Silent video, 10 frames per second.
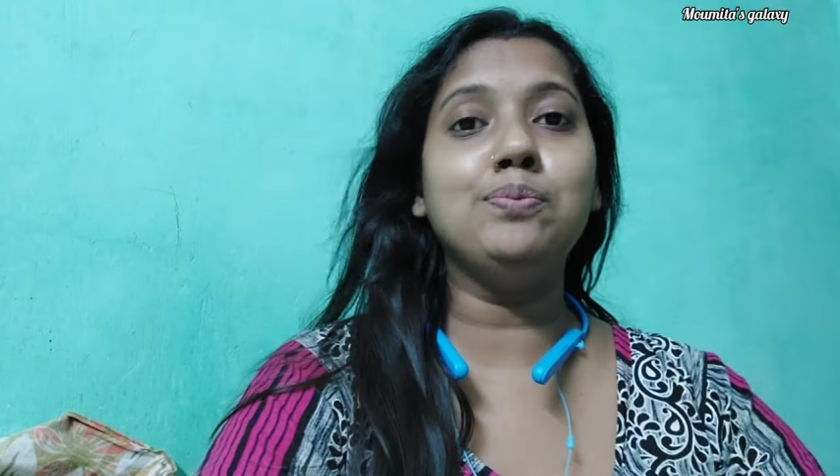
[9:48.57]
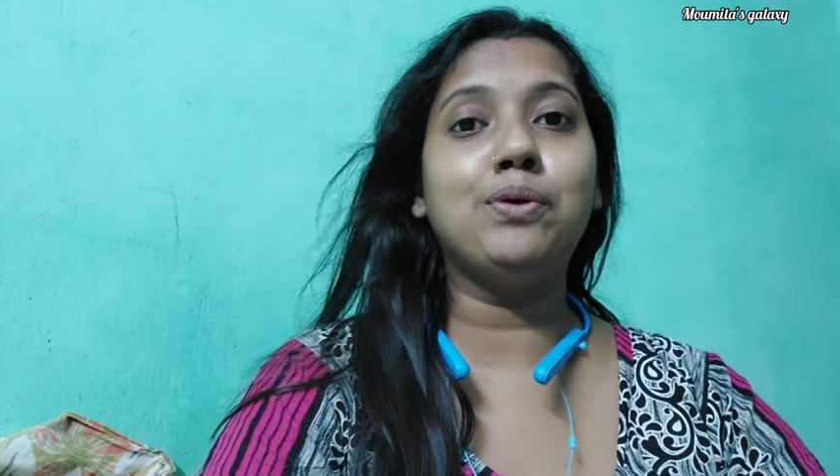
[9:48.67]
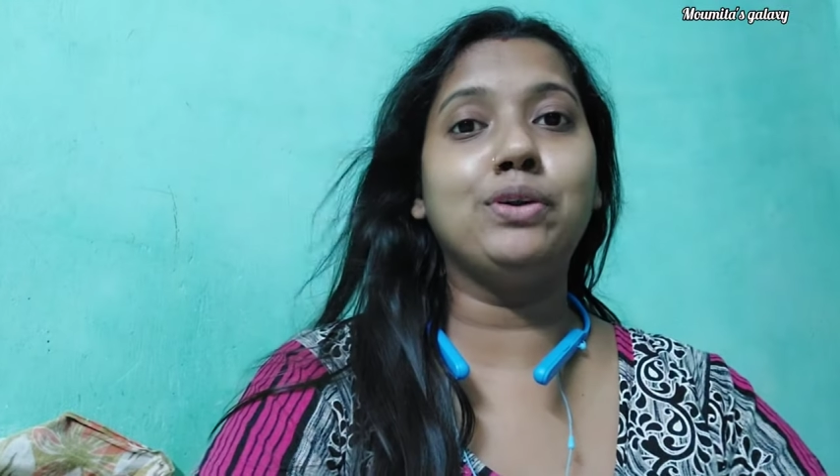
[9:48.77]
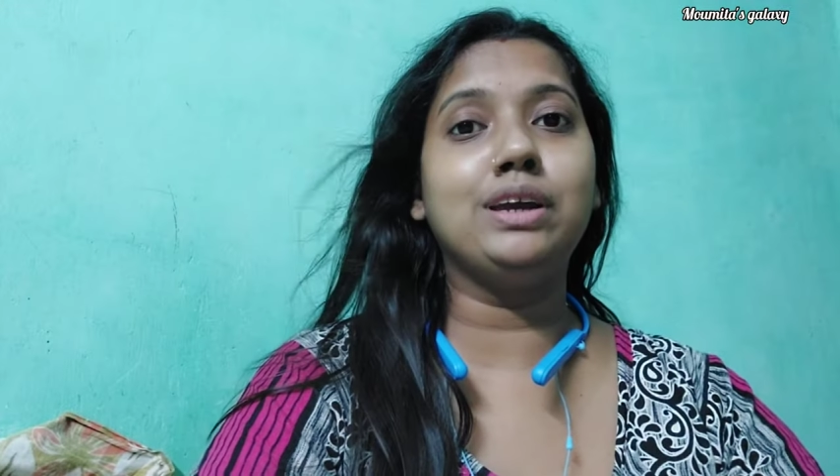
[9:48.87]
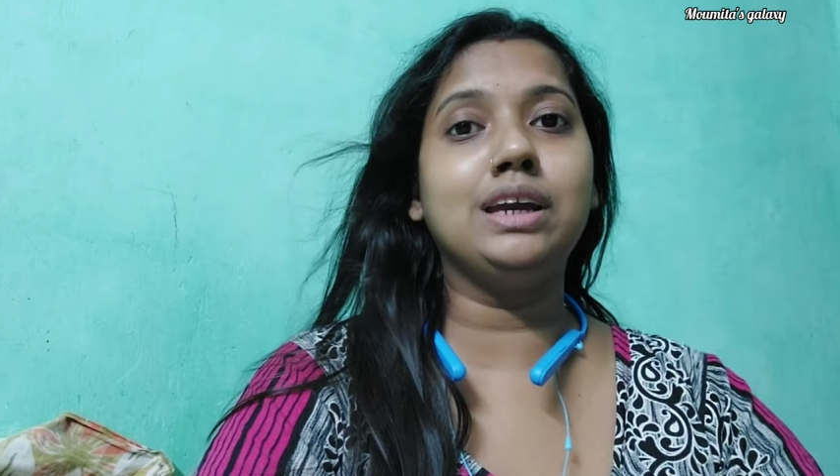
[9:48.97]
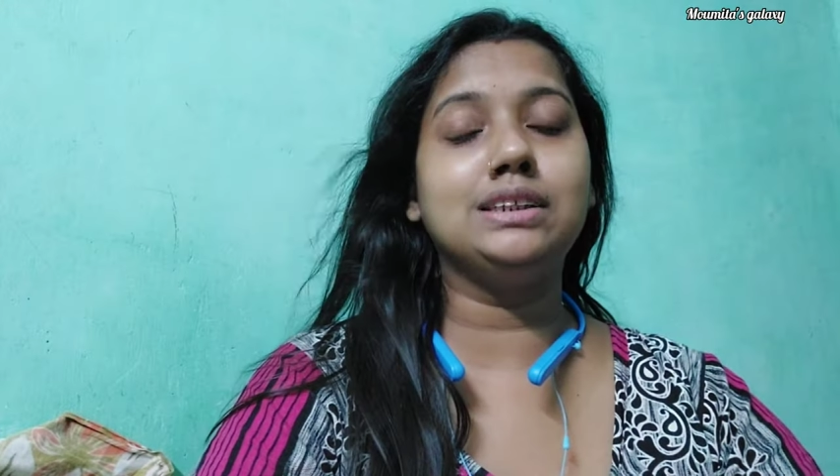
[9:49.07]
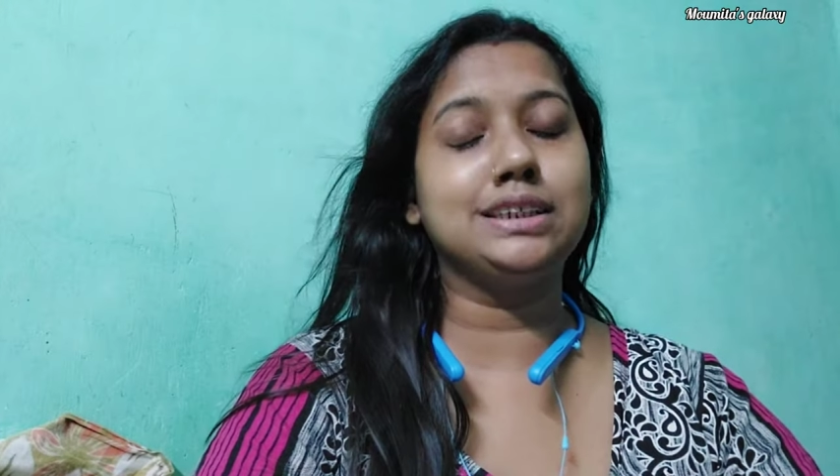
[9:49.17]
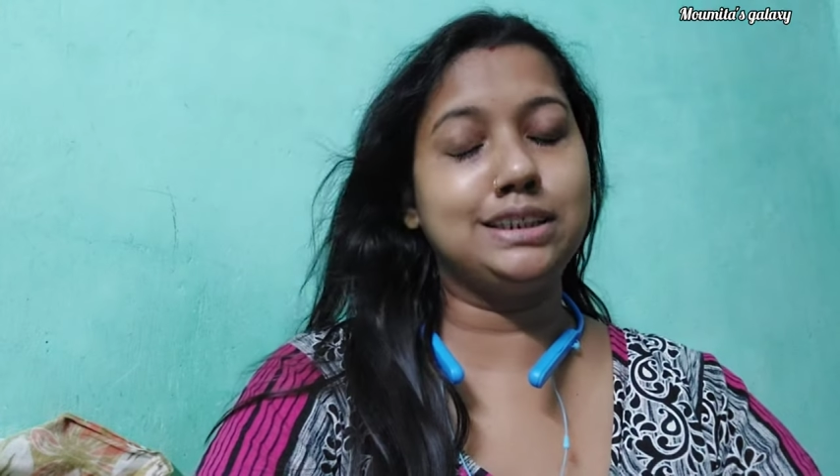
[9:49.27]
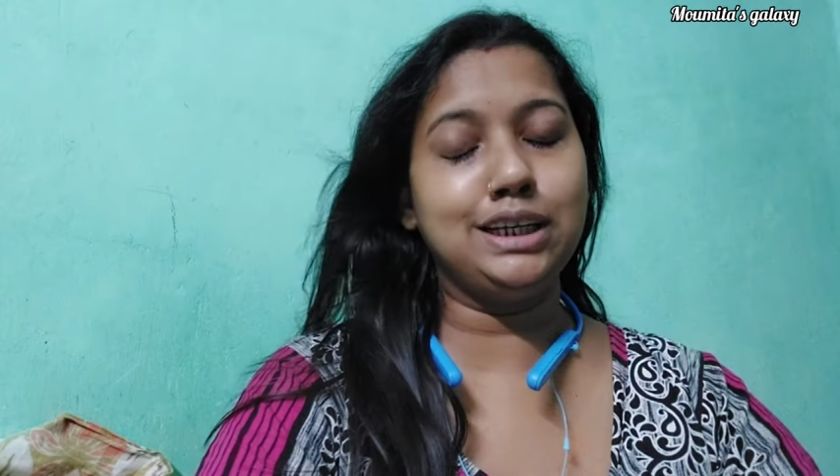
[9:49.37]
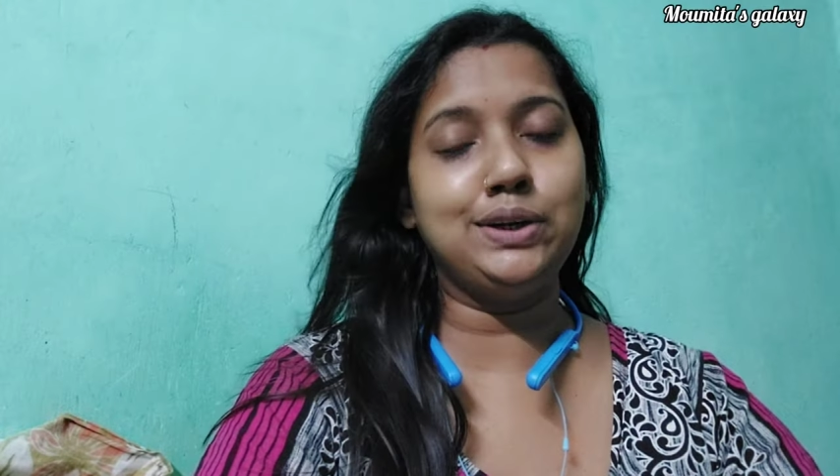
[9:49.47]
পড়িয়ে
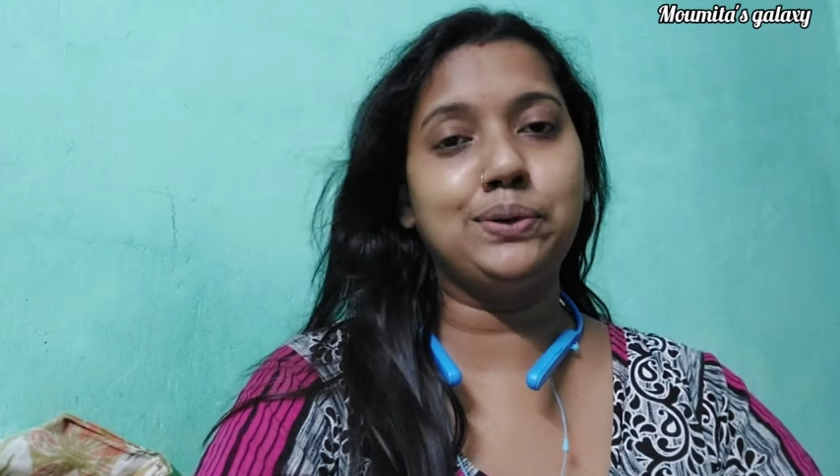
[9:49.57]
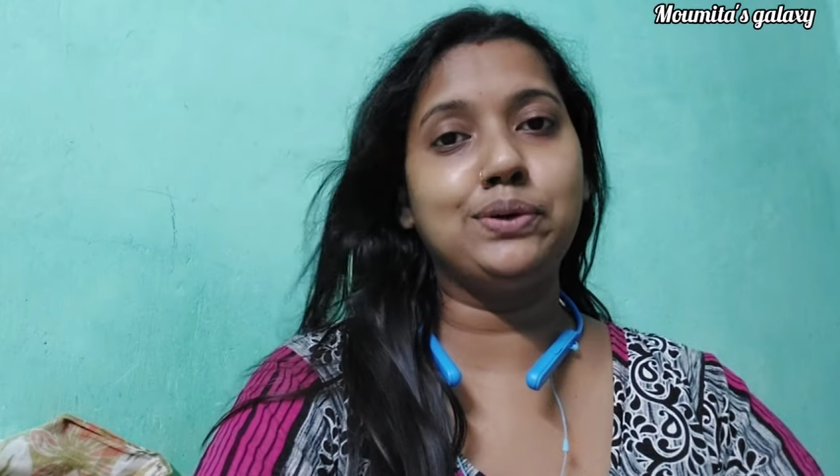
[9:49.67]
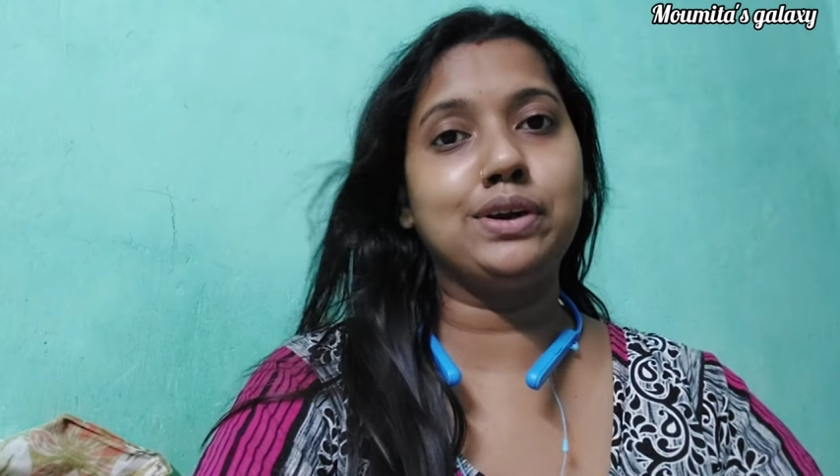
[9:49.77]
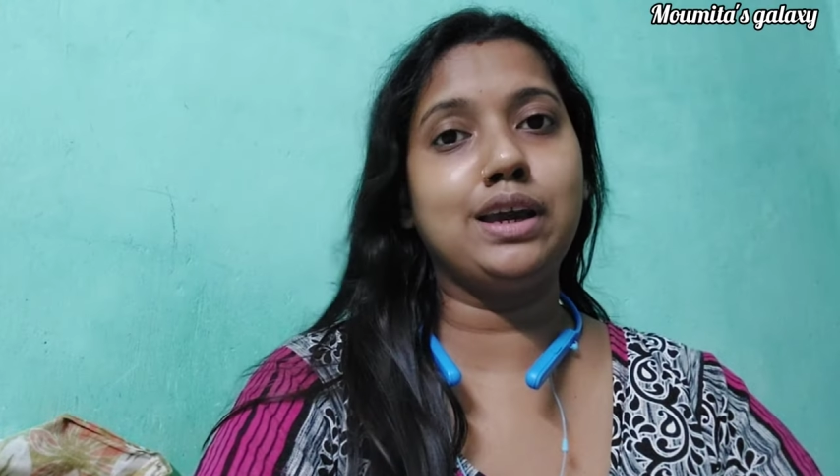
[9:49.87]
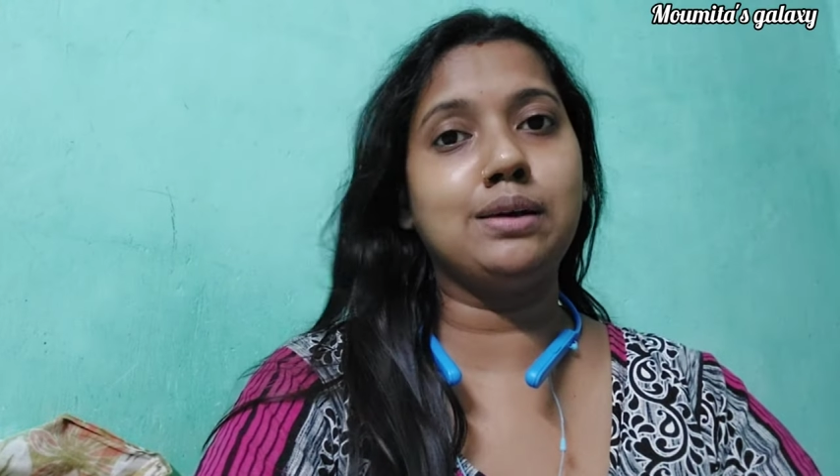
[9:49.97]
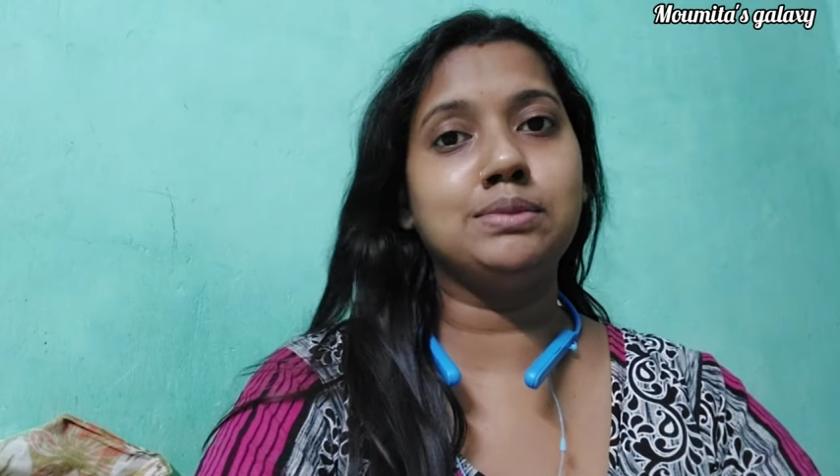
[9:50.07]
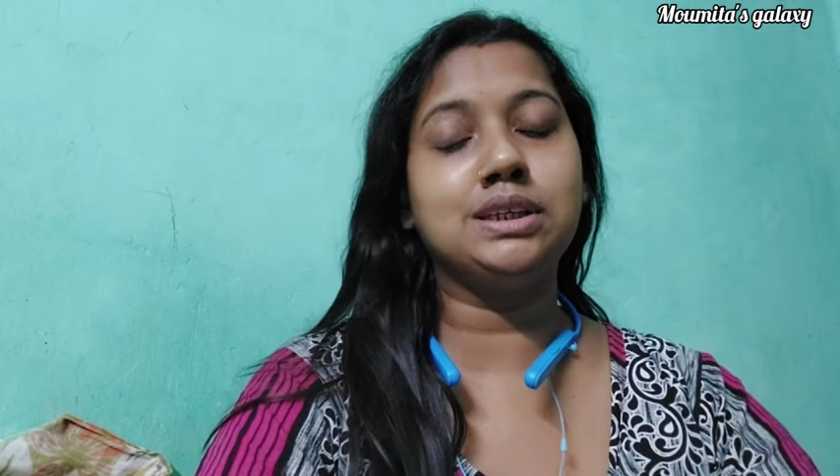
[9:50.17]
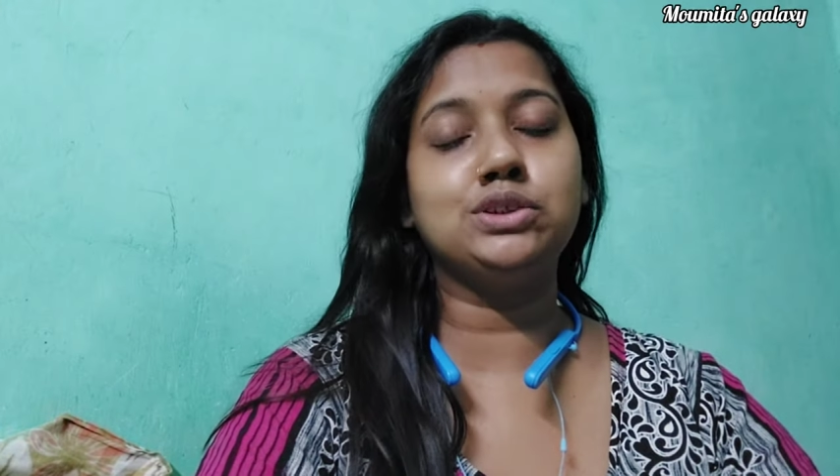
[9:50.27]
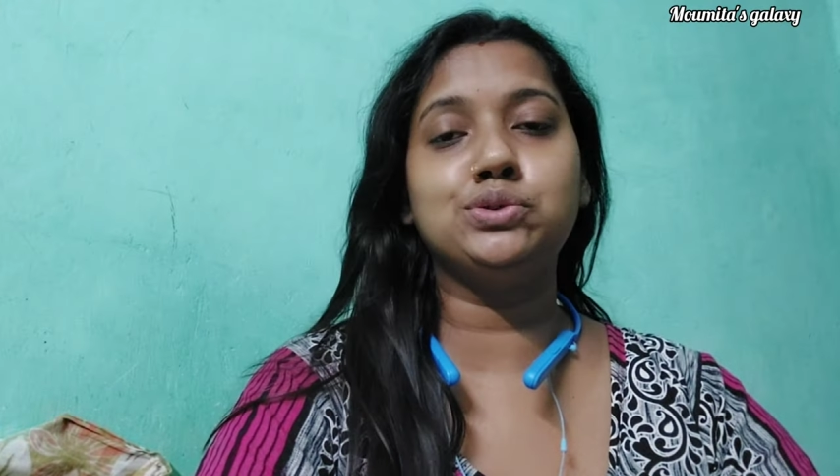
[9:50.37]
যেতে ডোডোকে আমি